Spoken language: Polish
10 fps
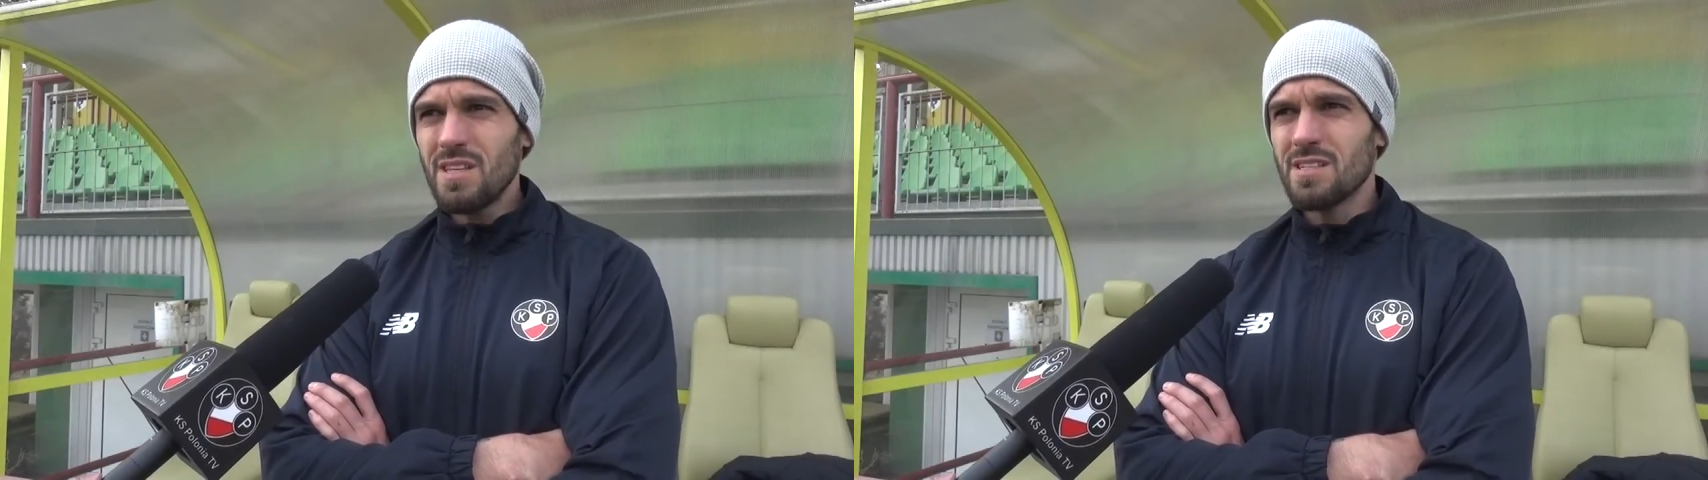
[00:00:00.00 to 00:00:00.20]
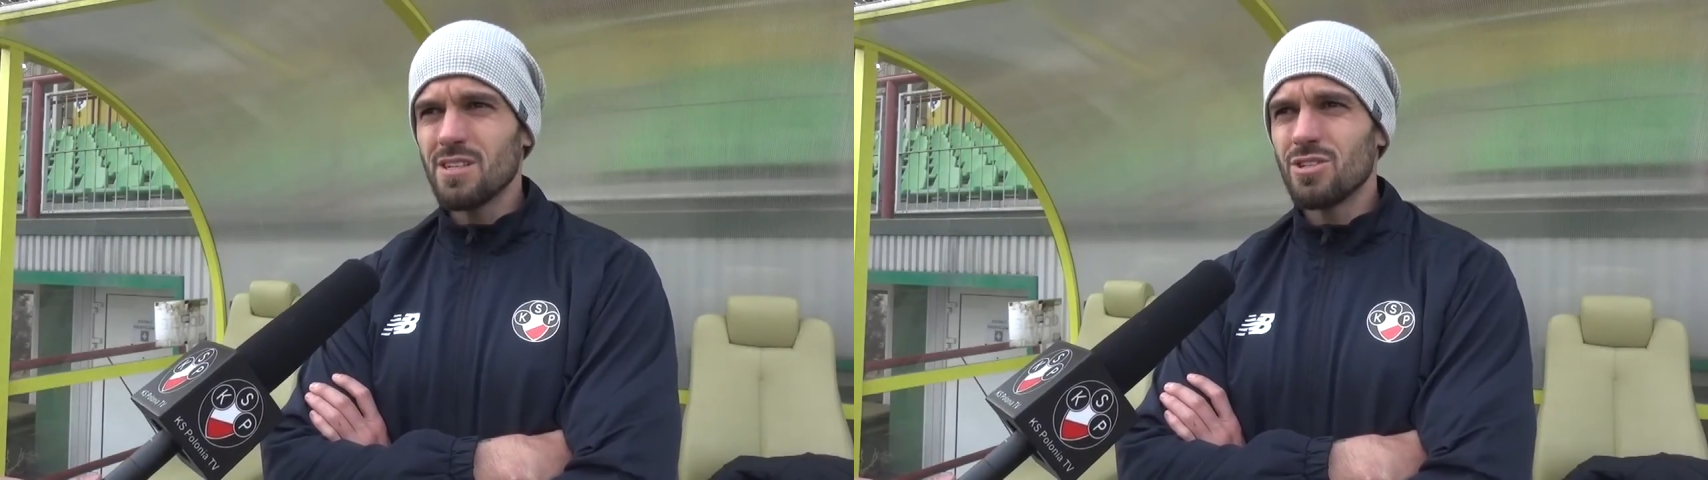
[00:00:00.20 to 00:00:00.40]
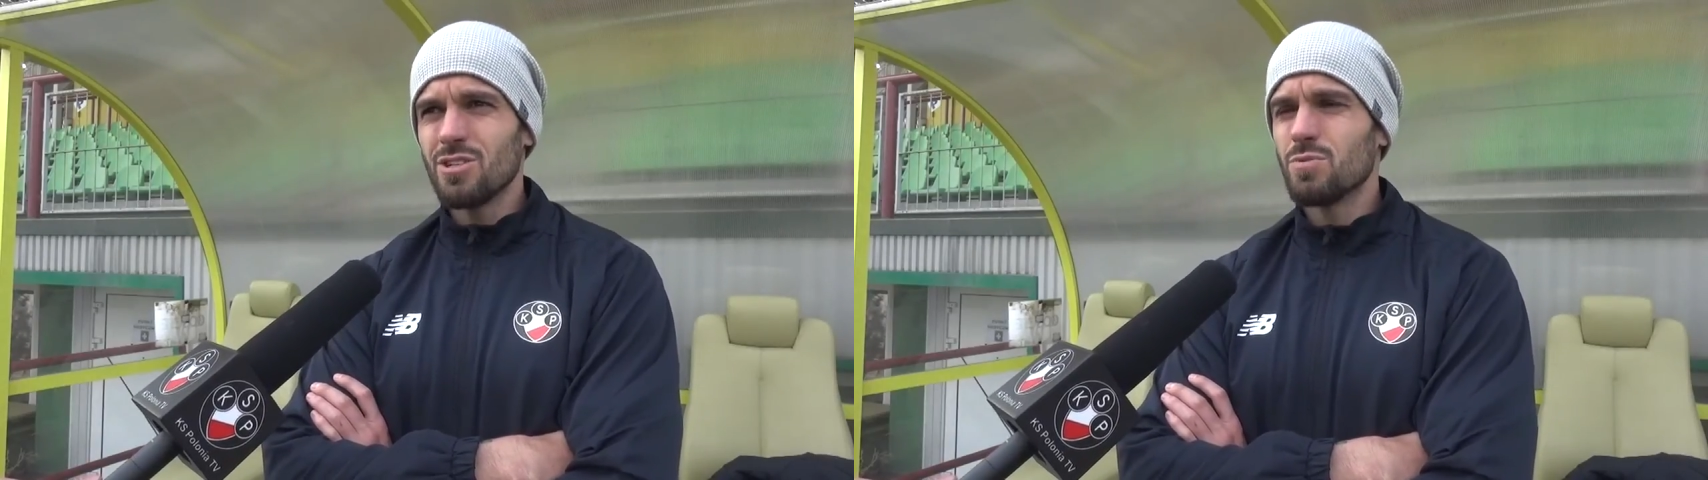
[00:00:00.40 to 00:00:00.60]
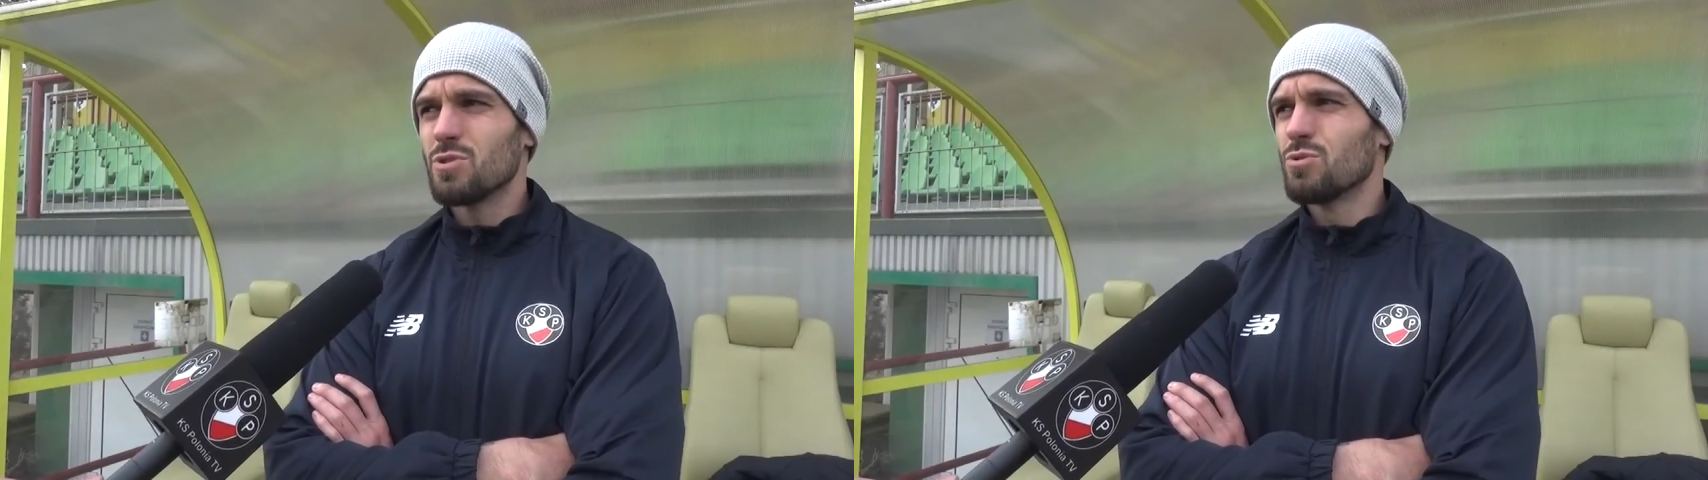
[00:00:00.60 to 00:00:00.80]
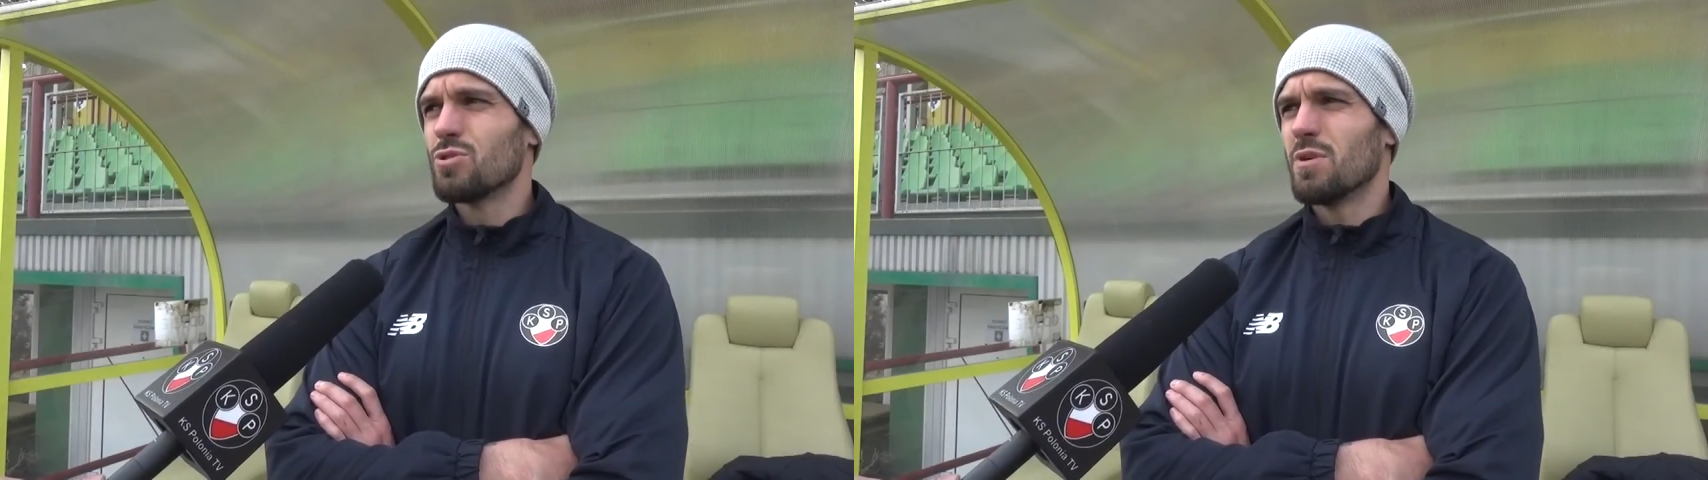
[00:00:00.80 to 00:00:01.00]
zaczęliśmy z
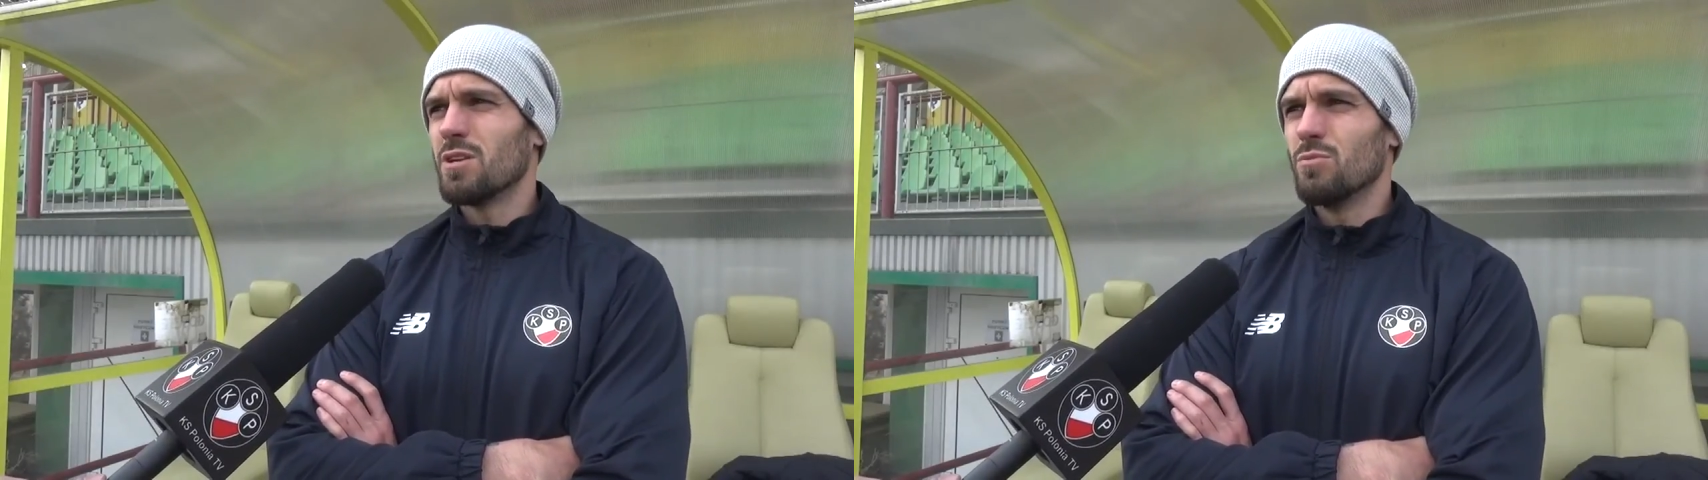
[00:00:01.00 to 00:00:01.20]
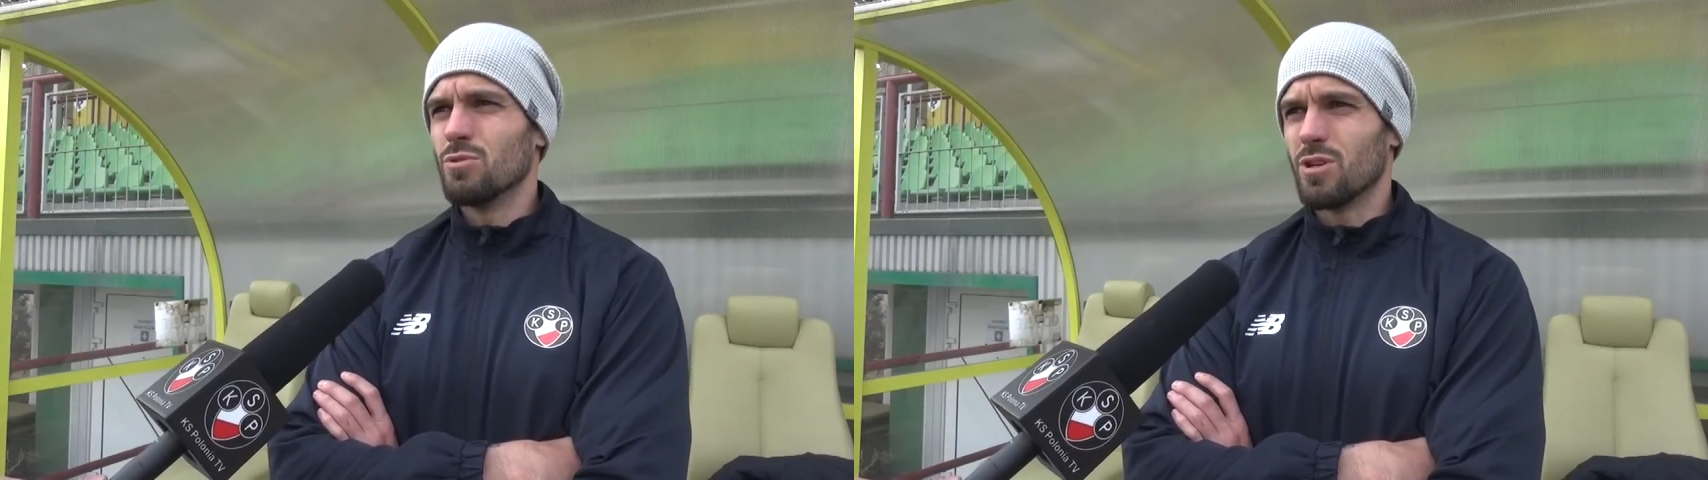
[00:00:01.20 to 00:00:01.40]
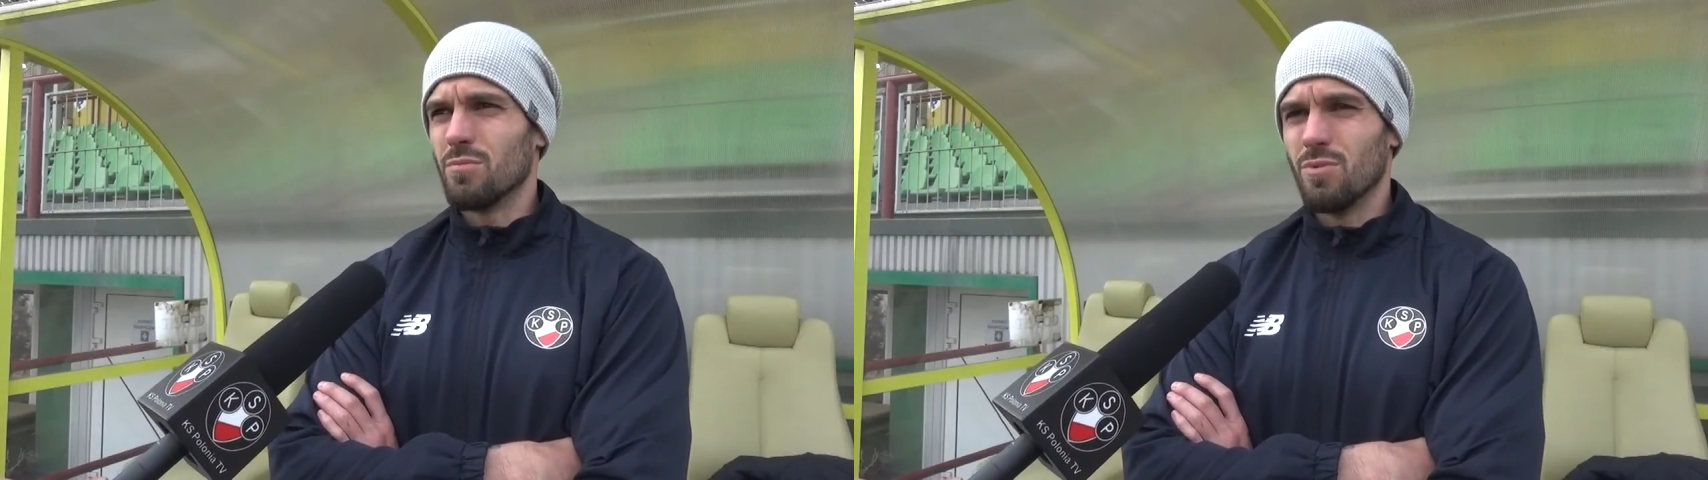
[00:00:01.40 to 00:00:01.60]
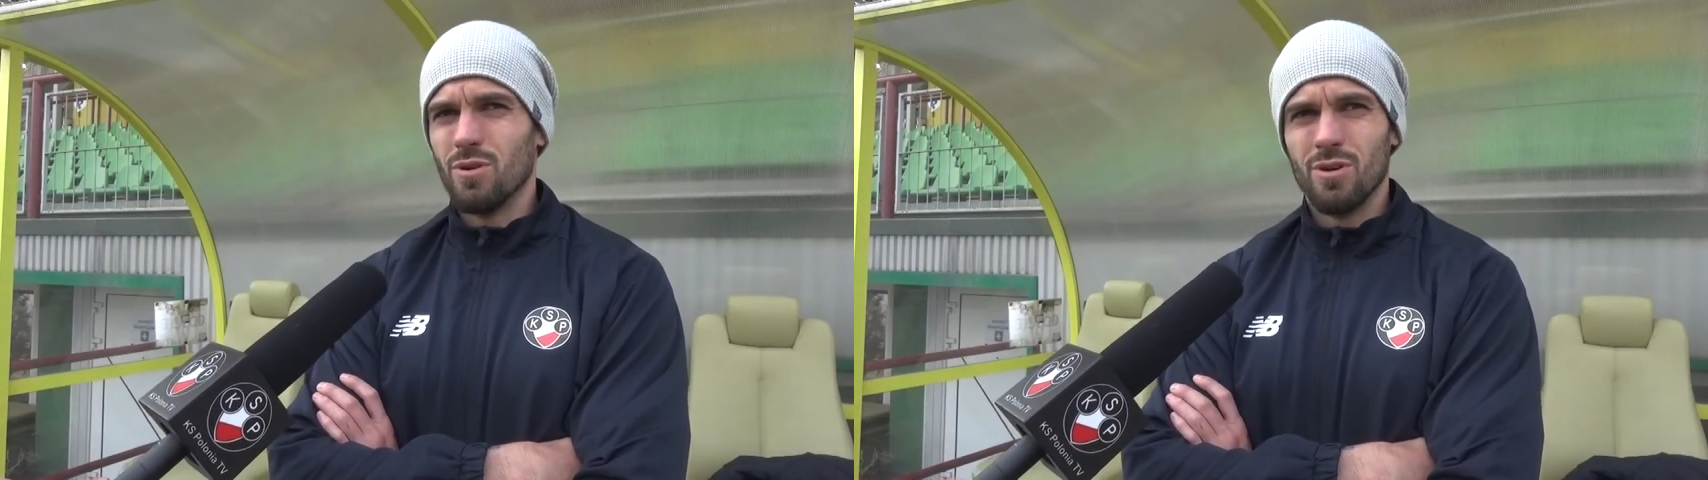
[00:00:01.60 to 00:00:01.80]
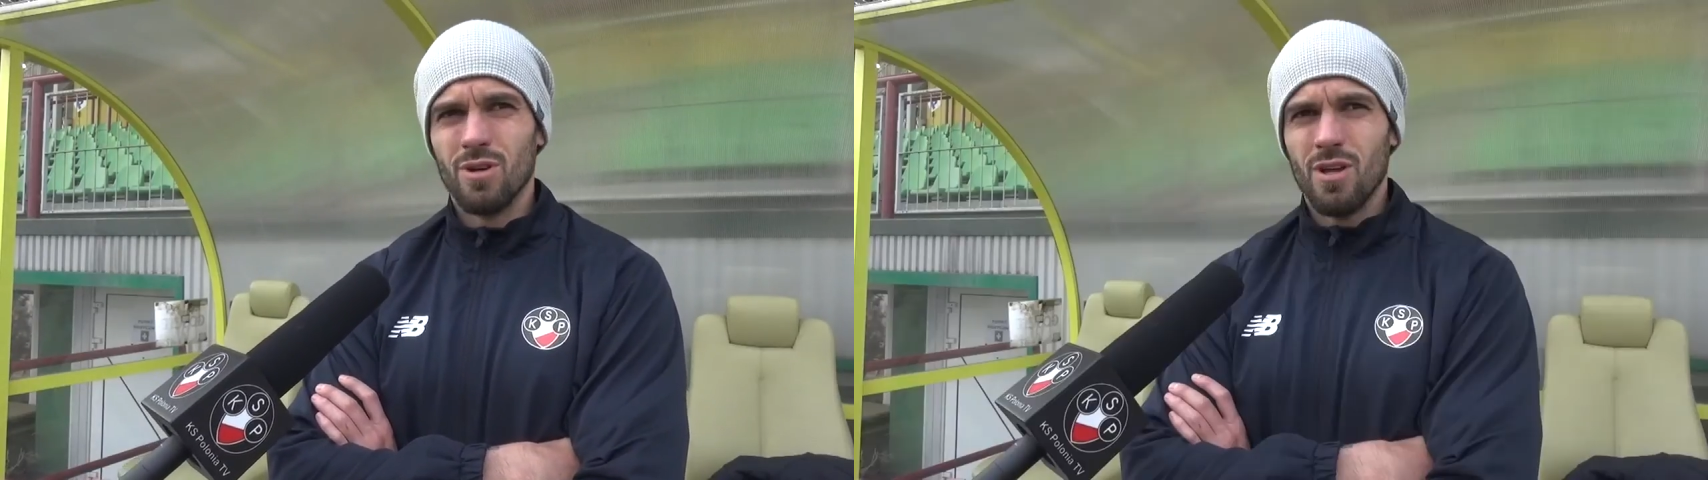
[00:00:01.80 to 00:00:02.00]
dużym animuszem, bo e,